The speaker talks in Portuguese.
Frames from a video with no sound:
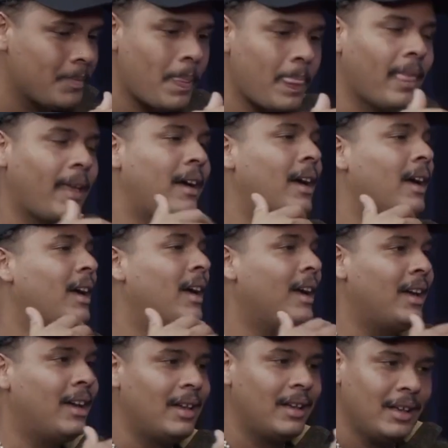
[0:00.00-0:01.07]
Perfeito.
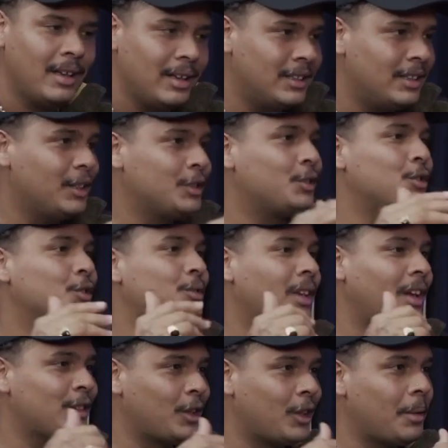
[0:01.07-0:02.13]
É, dentro de um
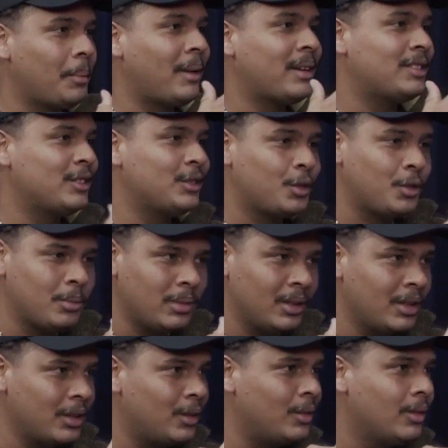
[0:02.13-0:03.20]
território parecido sim.
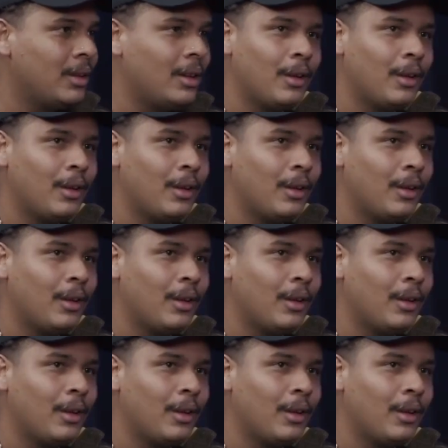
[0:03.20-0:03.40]
comigo.